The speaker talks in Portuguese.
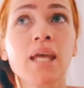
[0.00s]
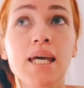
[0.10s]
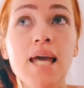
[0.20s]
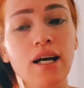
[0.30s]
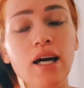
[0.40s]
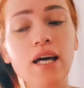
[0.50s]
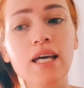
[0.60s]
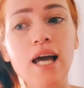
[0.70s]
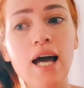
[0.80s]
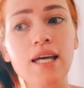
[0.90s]
E,
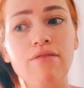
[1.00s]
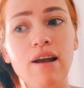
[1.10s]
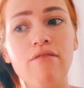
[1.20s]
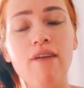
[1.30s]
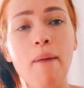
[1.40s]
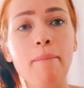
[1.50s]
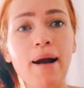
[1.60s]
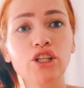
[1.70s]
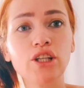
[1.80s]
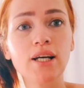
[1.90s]
e aí vai levar a
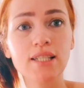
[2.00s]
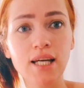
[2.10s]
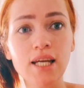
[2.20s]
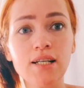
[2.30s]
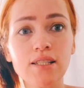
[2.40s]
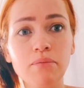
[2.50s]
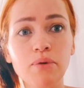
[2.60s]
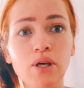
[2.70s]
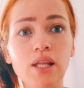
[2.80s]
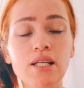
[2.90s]
parte das crianças,
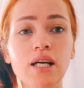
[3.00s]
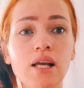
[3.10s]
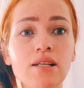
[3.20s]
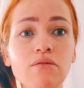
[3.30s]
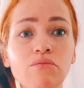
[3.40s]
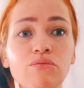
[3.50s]
porque das crianças